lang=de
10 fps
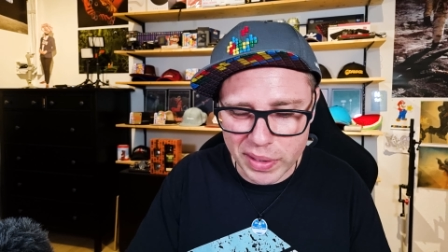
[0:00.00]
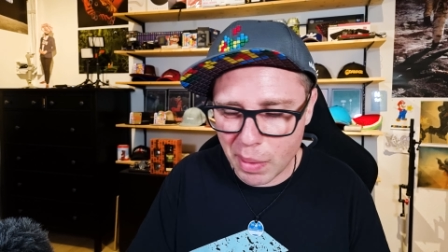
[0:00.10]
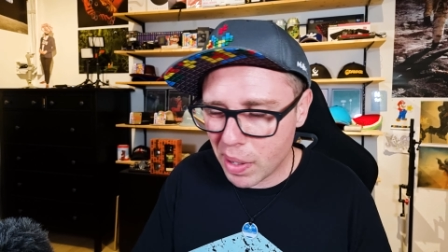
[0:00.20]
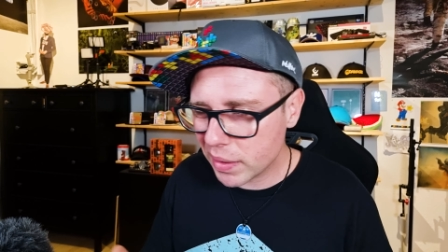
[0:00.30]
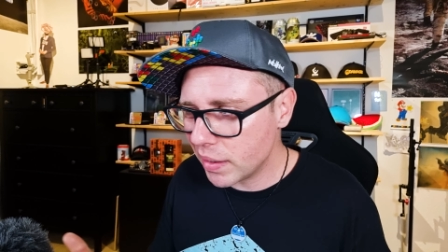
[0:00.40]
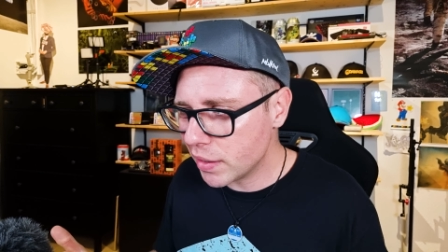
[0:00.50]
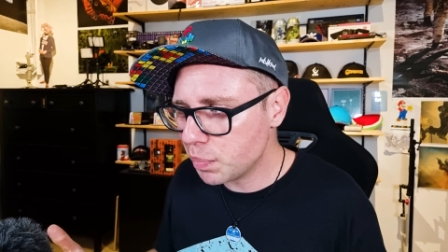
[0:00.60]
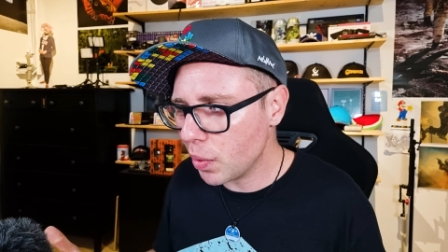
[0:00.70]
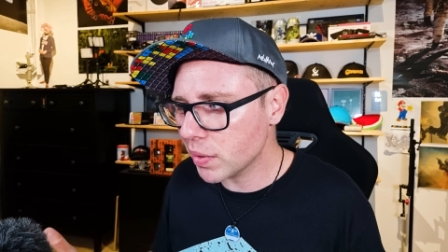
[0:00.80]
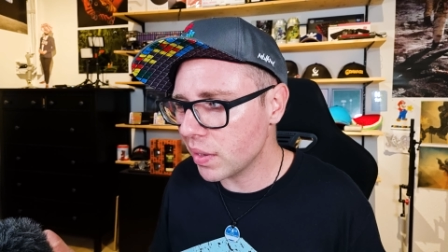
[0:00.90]
Und da macht
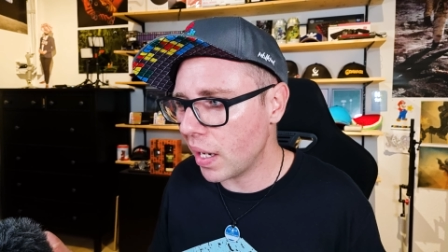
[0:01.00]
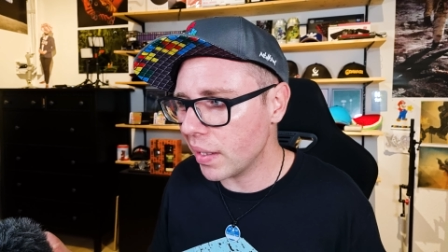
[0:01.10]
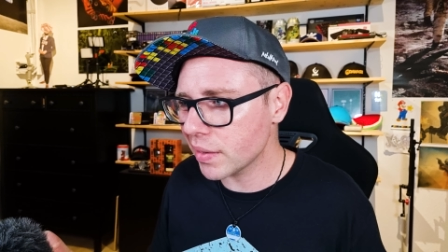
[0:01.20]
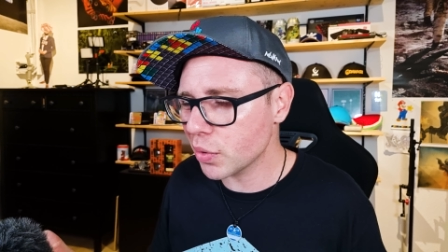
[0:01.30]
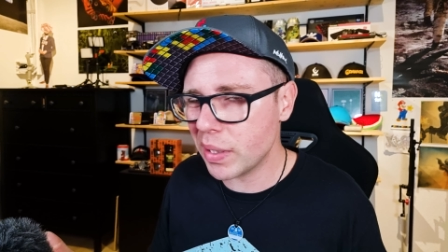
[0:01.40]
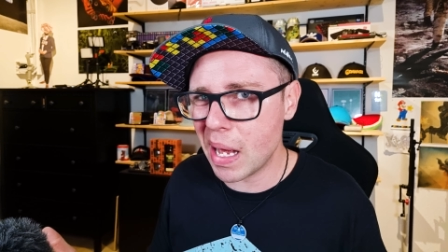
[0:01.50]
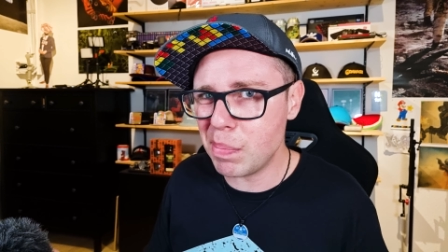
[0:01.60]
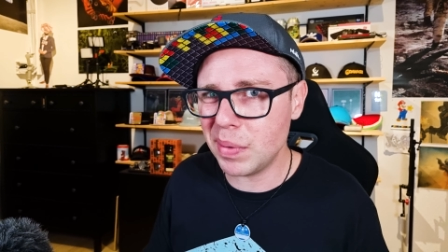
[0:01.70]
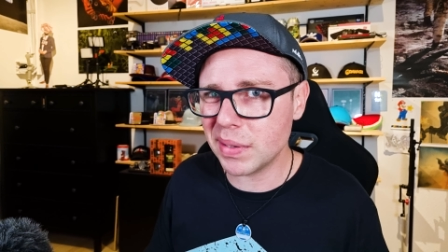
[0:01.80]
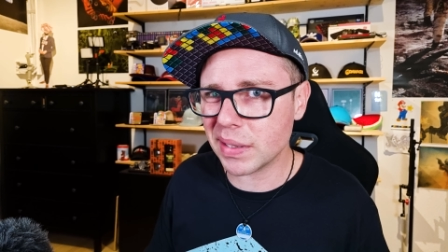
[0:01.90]
Xbox leider so ein
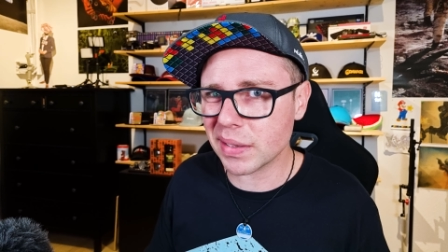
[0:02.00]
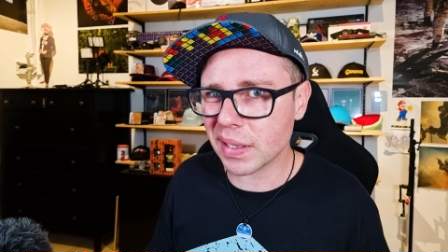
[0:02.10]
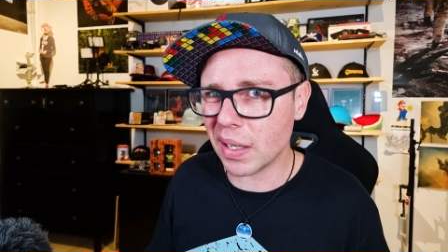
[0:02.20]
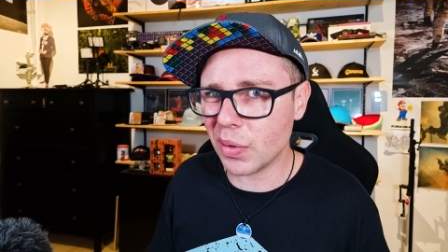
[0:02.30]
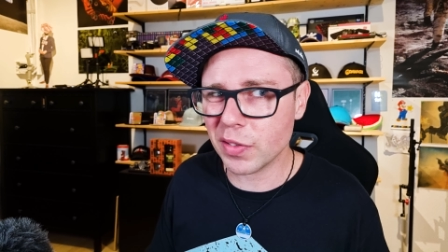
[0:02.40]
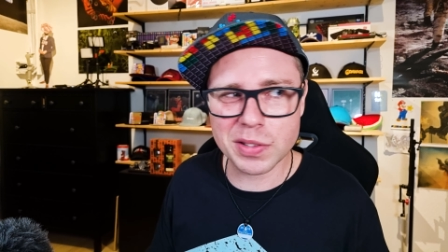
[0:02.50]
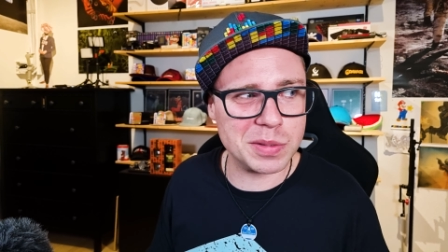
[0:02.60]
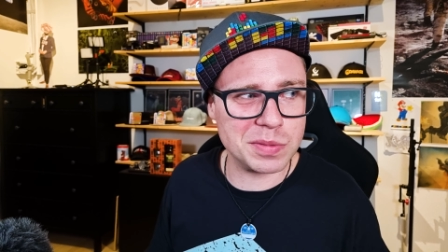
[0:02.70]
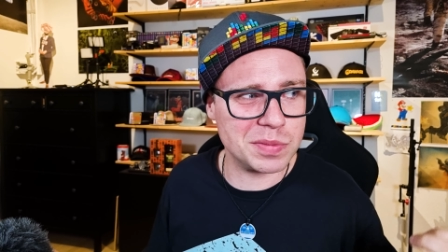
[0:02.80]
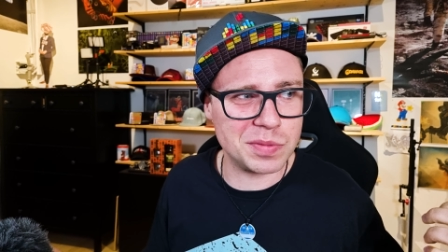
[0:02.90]
Apple-Ding
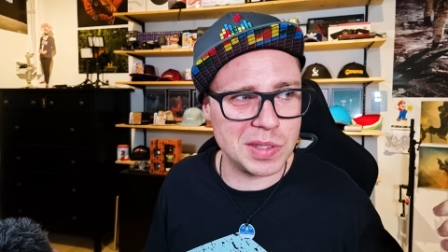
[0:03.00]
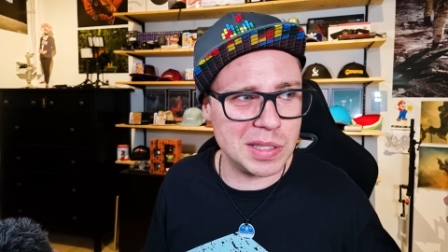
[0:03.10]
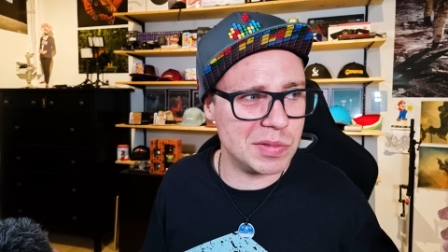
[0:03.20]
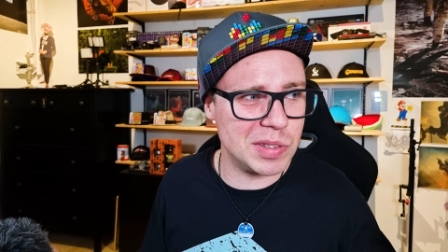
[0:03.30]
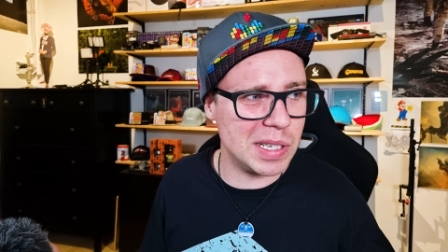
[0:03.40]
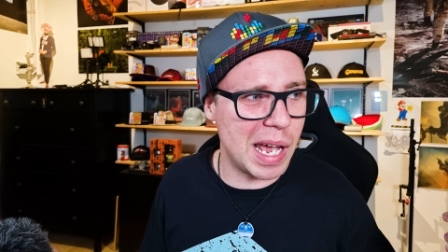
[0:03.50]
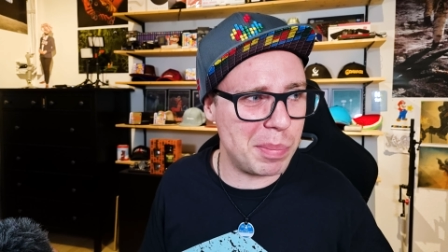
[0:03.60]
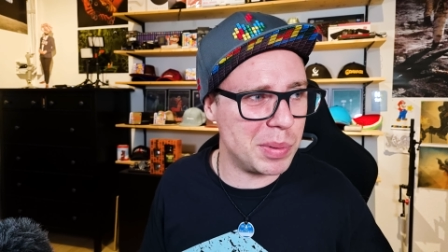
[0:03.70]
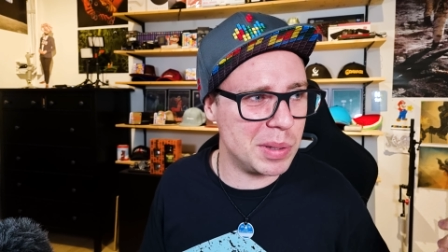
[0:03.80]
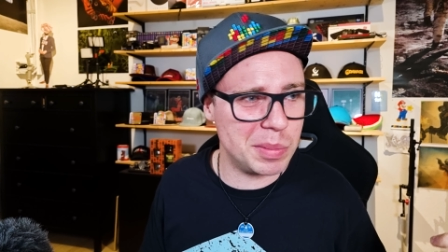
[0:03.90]
drauf. Wie, wie
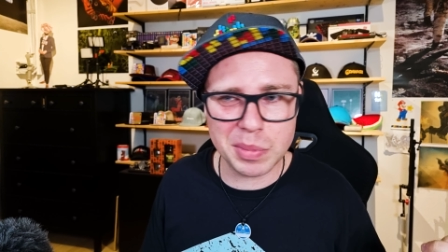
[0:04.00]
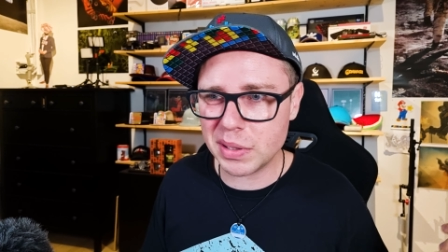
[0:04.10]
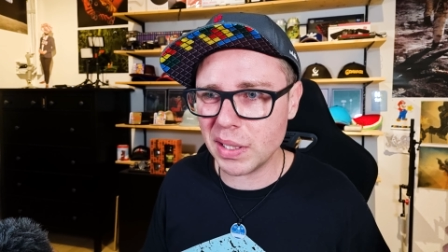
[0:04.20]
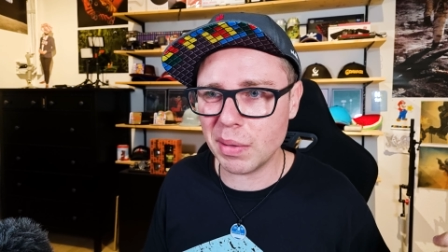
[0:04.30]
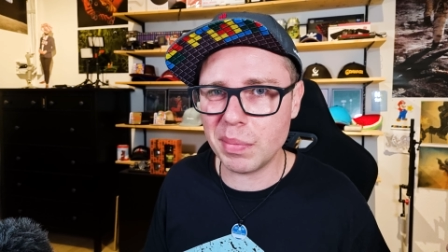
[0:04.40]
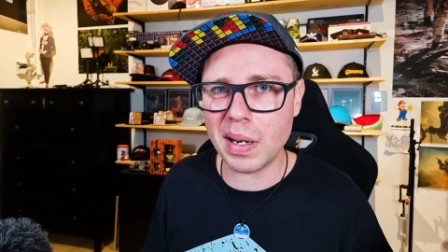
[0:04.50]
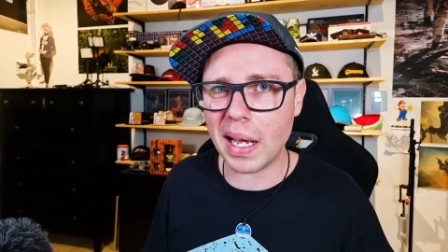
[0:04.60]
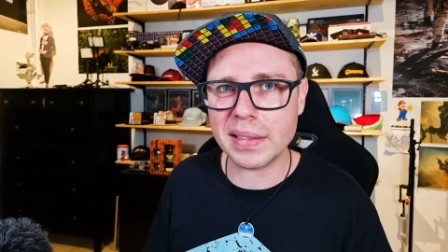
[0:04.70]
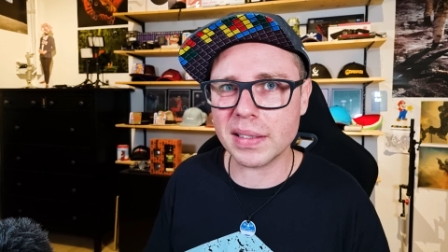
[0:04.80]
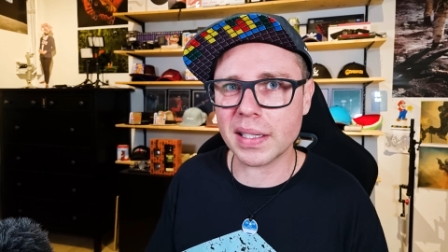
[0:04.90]
Apple mit ihrem
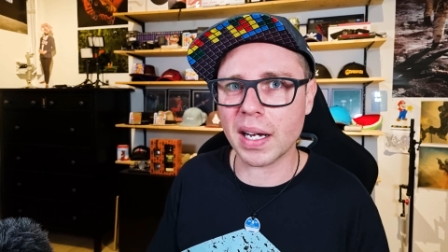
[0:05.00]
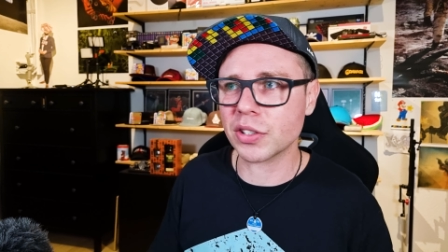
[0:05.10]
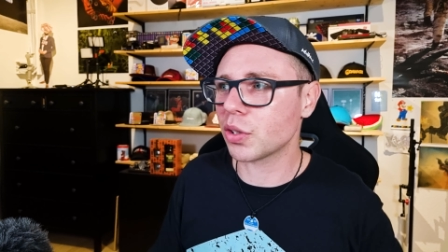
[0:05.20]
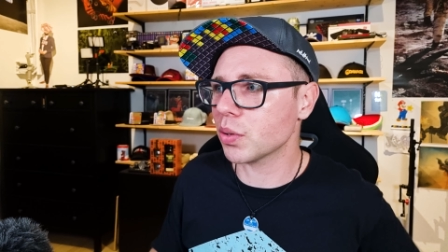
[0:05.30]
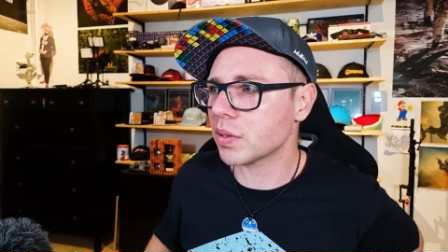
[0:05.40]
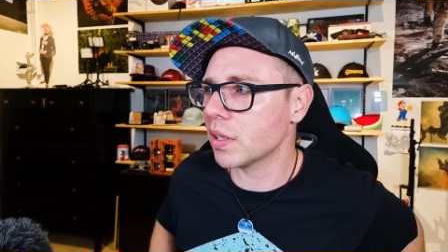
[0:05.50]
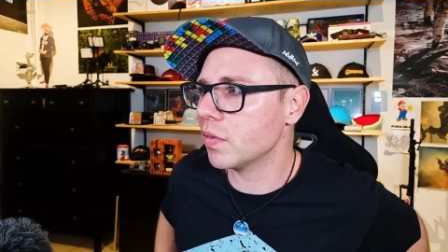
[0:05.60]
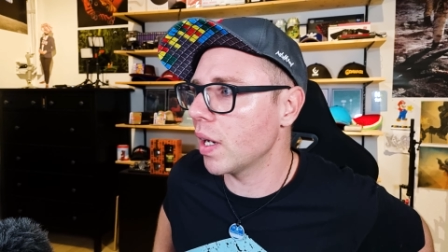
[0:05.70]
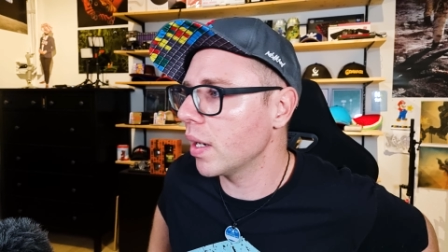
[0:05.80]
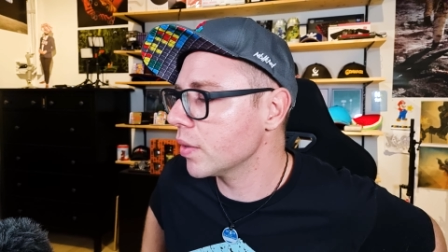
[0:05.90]
Lightning-Anschluss,
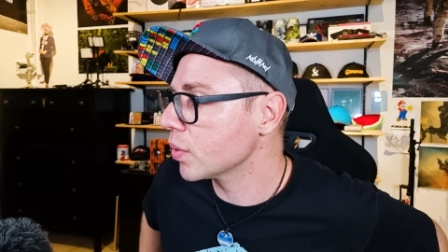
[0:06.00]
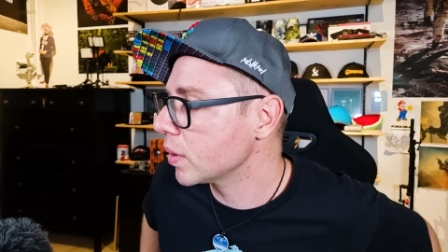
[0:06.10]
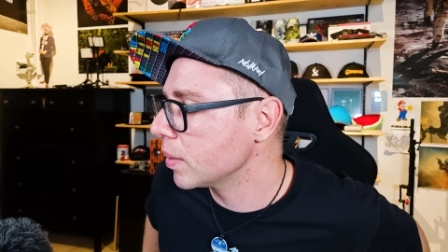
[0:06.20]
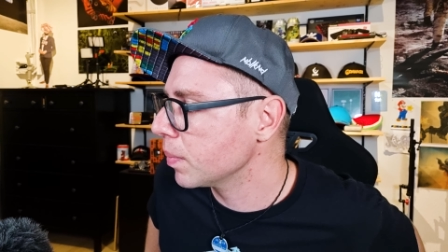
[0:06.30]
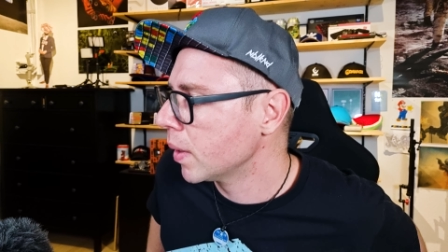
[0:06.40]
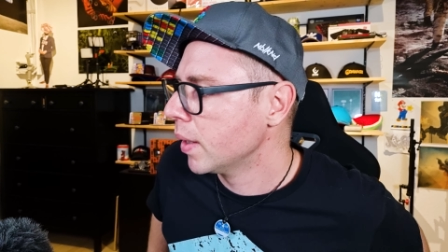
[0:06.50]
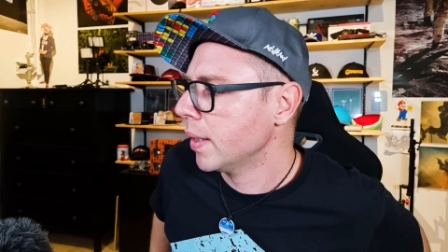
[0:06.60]
den wir alle so lieben.